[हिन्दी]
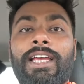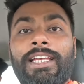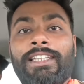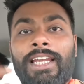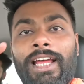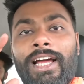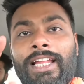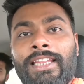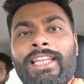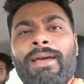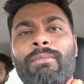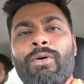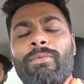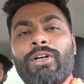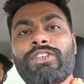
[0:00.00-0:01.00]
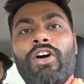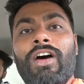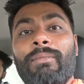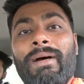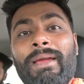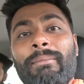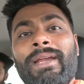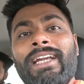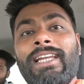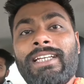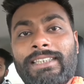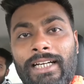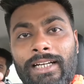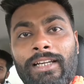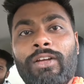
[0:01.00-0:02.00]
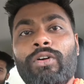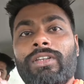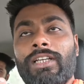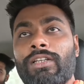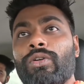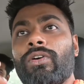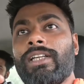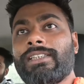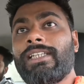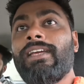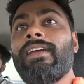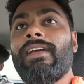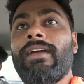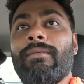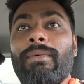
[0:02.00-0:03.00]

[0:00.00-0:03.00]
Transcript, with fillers: इतने गंदे मोमोज और भाई मीठी चटनी होती है थोड़ी सी